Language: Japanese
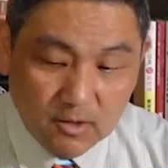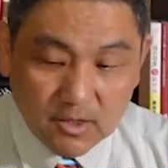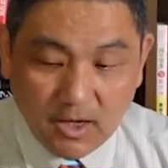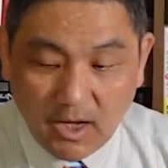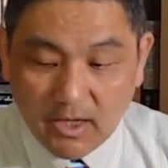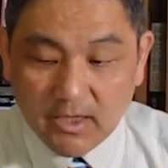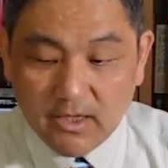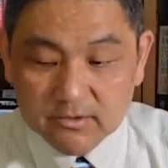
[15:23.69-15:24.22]

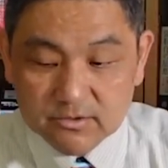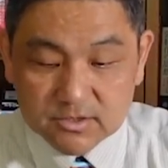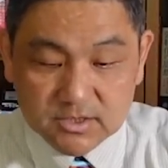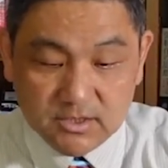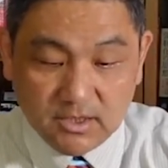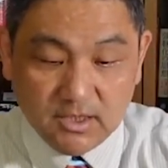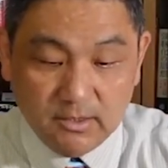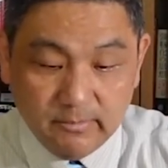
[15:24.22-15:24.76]
開発し
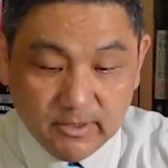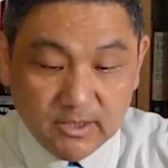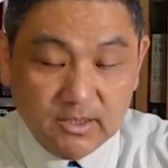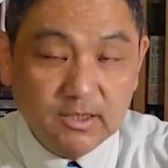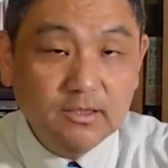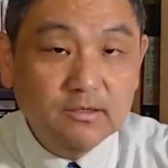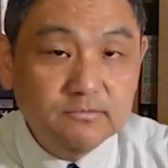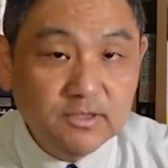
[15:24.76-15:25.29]
なければな
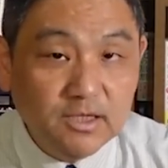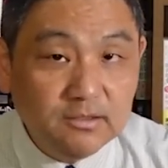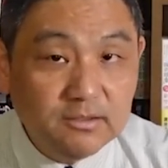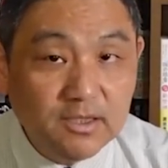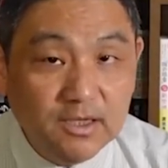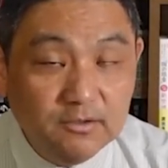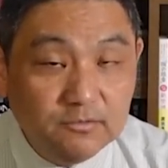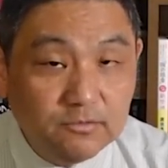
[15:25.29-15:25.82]
らなくなっ
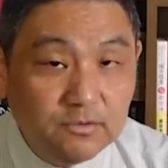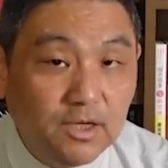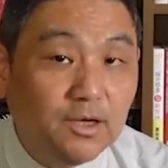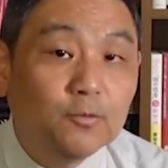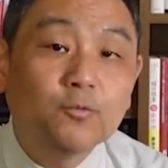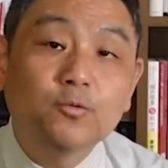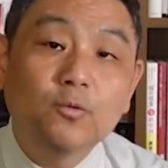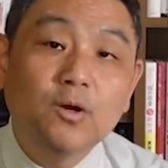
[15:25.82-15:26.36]
ているって
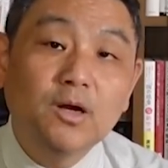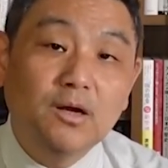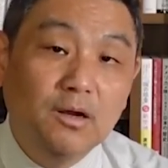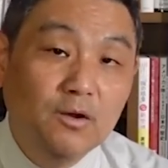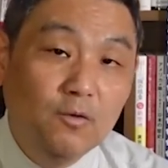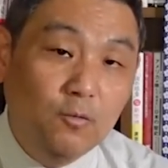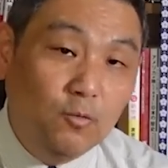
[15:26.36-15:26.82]
ことが